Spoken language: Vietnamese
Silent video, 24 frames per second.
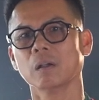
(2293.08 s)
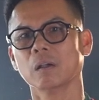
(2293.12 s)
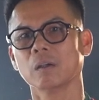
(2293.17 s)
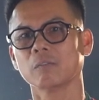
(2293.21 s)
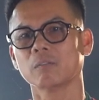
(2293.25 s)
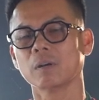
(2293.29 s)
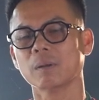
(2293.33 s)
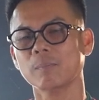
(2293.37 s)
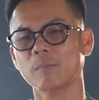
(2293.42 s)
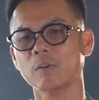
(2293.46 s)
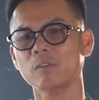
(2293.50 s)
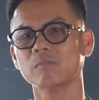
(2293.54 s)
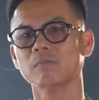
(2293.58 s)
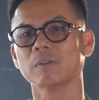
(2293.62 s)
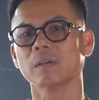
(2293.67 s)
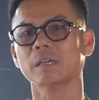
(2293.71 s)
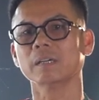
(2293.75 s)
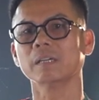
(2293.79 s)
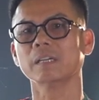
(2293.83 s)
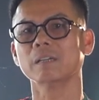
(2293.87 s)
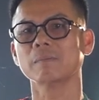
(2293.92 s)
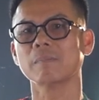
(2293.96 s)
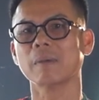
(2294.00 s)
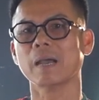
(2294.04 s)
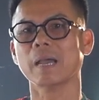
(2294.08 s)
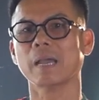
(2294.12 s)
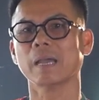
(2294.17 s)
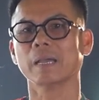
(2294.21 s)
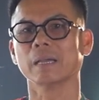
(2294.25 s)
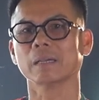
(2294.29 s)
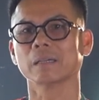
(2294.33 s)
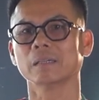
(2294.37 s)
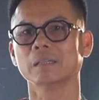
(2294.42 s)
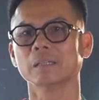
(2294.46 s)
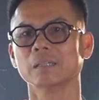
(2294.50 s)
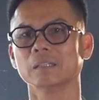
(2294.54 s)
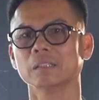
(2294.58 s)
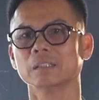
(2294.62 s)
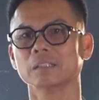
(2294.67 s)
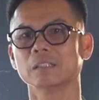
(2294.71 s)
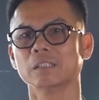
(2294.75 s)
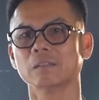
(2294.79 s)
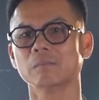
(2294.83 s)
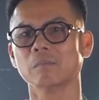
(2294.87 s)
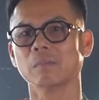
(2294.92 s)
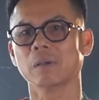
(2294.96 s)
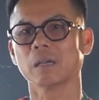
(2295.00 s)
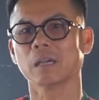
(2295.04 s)
Ramos vẫn ghi bàn
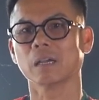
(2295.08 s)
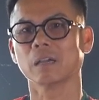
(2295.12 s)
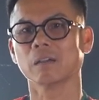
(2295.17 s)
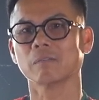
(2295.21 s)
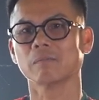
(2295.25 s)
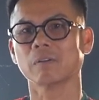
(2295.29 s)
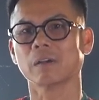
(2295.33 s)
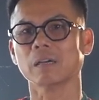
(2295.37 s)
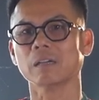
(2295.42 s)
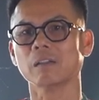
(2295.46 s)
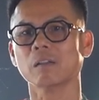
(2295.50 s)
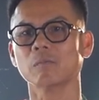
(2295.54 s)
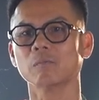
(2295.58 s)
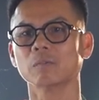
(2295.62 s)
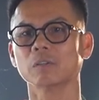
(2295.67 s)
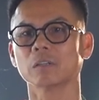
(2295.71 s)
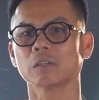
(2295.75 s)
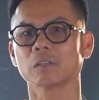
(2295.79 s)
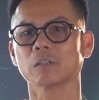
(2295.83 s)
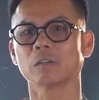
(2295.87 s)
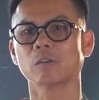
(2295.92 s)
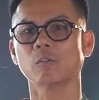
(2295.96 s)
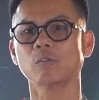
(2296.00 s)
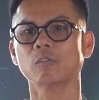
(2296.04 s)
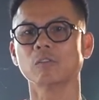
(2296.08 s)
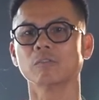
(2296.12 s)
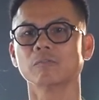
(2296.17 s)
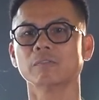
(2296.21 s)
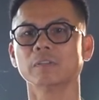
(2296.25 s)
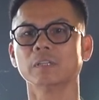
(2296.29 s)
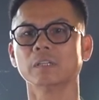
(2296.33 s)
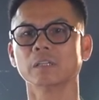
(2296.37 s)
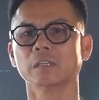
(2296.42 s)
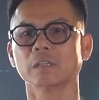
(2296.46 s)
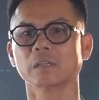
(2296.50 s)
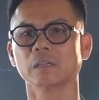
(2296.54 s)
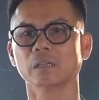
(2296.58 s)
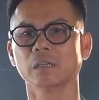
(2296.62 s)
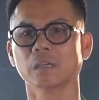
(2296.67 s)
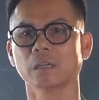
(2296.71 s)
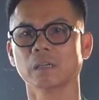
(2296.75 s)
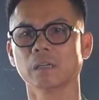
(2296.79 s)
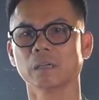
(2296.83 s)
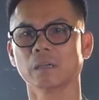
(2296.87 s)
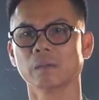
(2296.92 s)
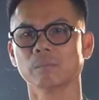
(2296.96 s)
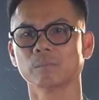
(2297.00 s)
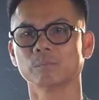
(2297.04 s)
nhưng mà vẫn không được huấn luyện viên
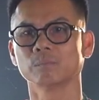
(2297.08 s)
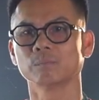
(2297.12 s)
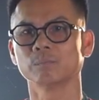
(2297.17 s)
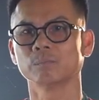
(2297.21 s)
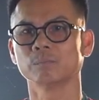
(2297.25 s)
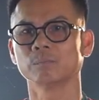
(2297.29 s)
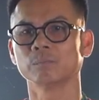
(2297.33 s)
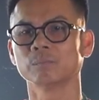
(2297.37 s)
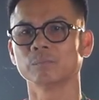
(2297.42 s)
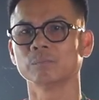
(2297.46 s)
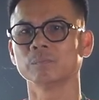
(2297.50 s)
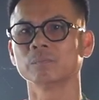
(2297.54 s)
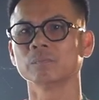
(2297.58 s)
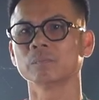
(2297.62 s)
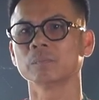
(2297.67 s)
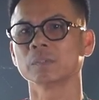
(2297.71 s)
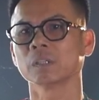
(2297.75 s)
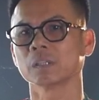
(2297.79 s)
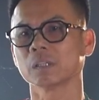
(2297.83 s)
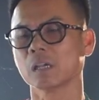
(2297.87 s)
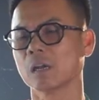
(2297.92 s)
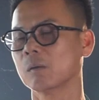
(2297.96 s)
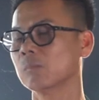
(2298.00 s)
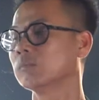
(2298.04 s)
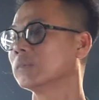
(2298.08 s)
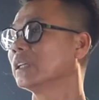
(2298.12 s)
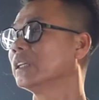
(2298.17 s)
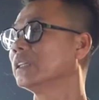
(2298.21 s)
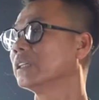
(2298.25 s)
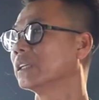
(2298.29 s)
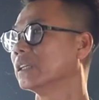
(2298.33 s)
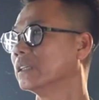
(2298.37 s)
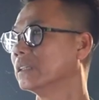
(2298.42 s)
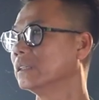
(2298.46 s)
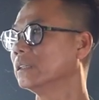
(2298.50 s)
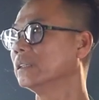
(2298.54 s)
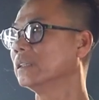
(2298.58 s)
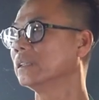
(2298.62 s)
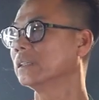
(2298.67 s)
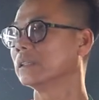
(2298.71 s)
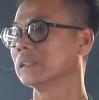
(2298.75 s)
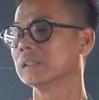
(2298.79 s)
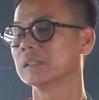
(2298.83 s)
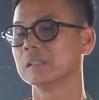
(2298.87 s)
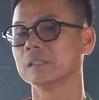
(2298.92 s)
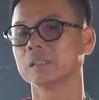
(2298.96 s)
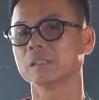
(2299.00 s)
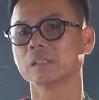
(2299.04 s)
uh, ông tin tưởng.
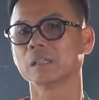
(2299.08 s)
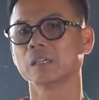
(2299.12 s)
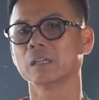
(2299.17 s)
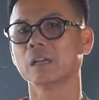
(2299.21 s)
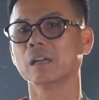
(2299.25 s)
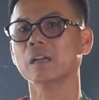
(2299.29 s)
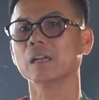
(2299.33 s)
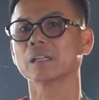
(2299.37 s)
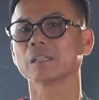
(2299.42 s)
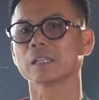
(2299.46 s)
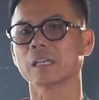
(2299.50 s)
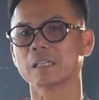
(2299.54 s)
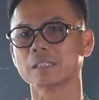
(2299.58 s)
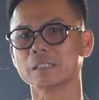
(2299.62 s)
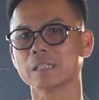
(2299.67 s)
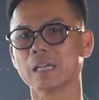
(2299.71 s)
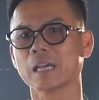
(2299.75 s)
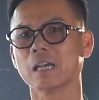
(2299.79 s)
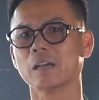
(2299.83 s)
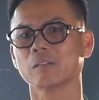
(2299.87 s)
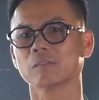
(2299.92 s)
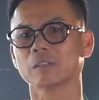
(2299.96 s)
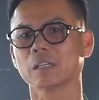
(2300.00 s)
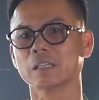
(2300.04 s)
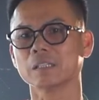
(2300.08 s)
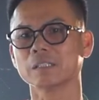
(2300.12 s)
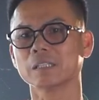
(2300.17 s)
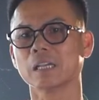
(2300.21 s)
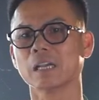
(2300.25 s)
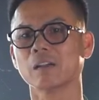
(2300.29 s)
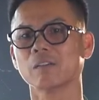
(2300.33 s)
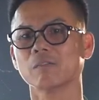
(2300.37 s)
Nên đó là tại sao tại sao